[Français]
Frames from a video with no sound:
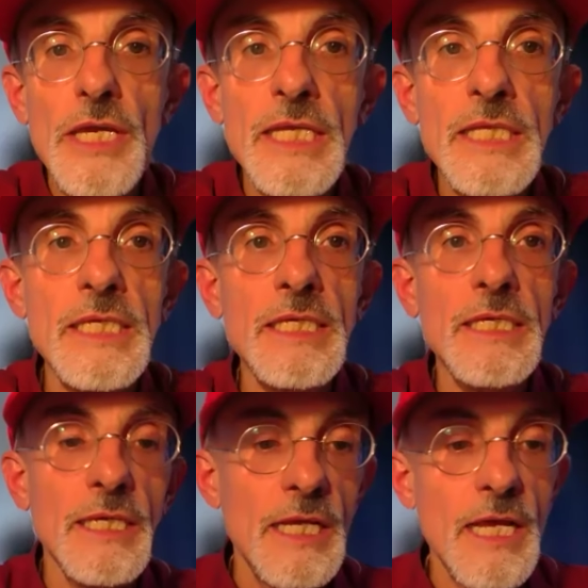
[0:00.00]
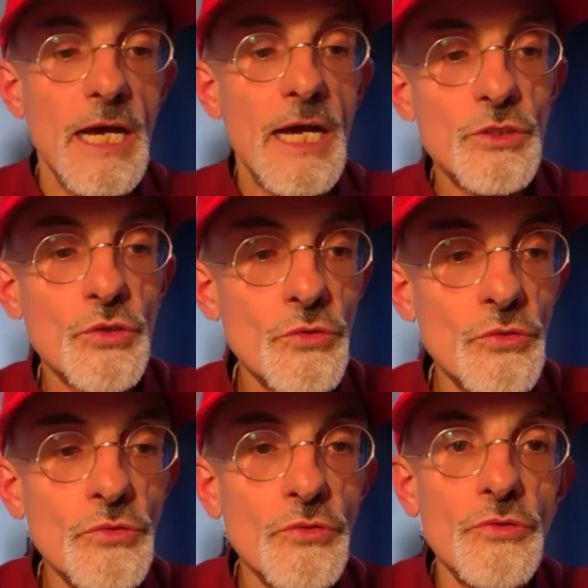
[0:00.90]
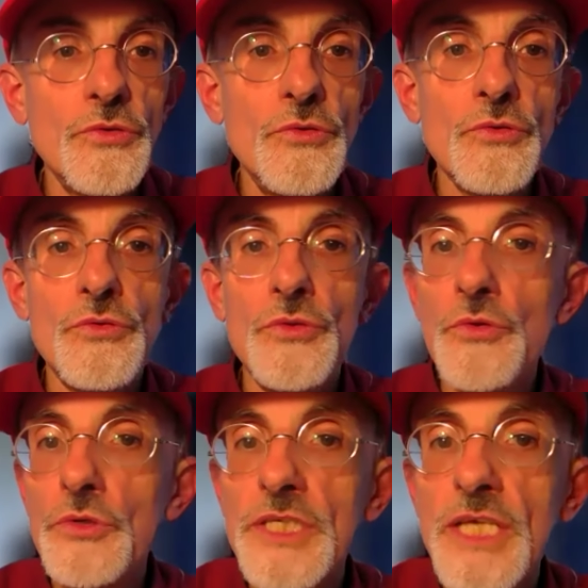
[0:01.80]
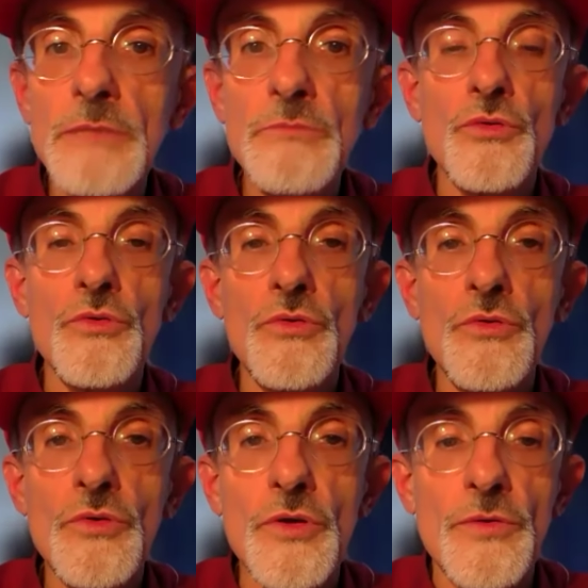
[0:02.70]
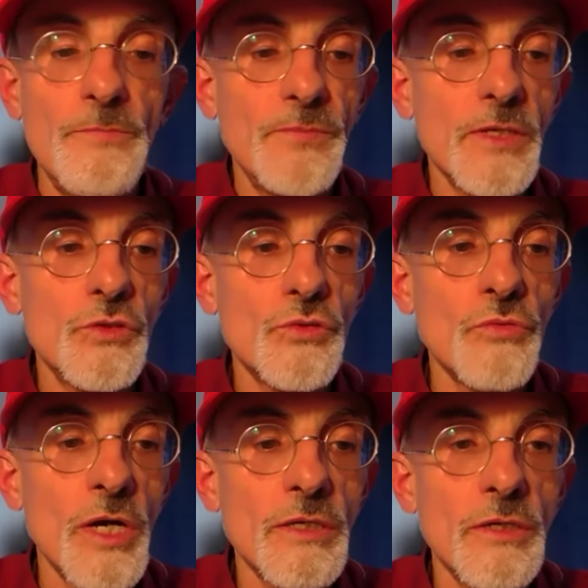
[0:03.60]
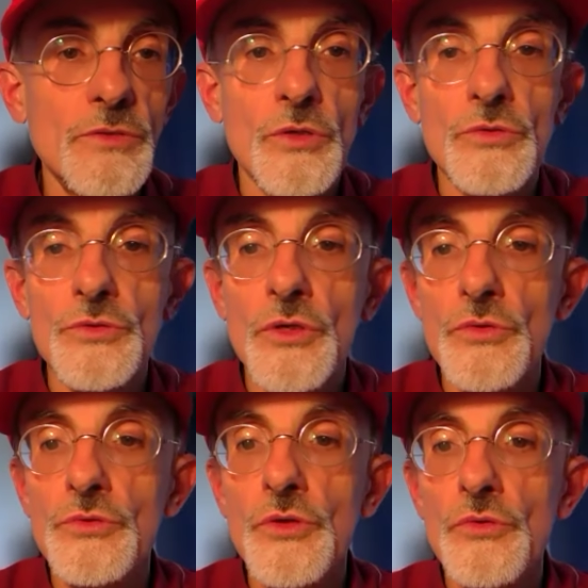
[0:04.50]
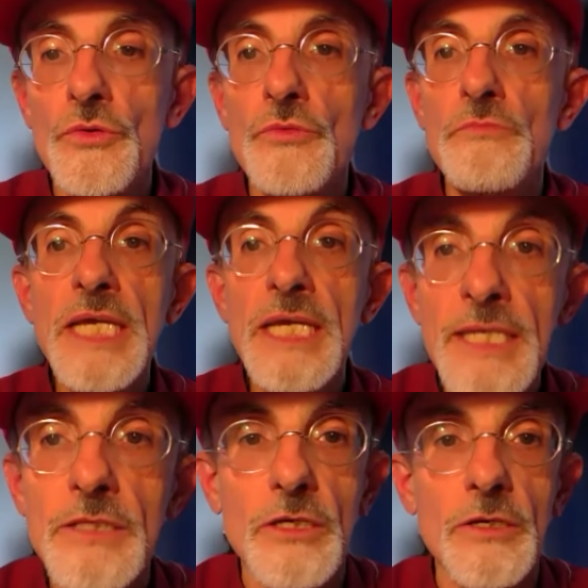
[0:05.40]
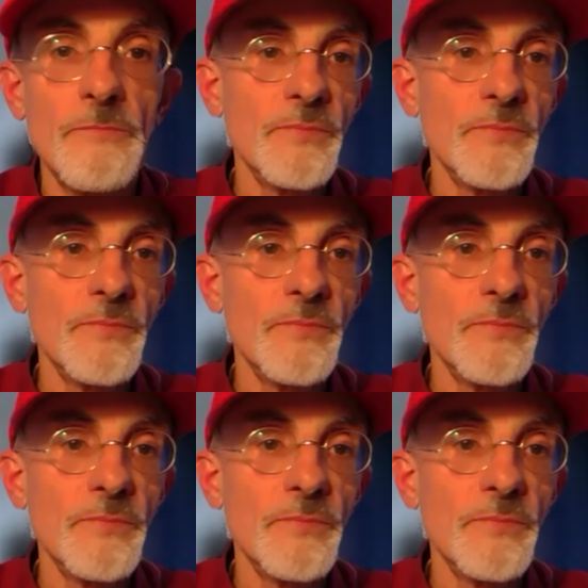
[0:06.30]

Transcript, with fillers: aider à ce que nos, nos animaux soient dans, dans le, dans le bien-être.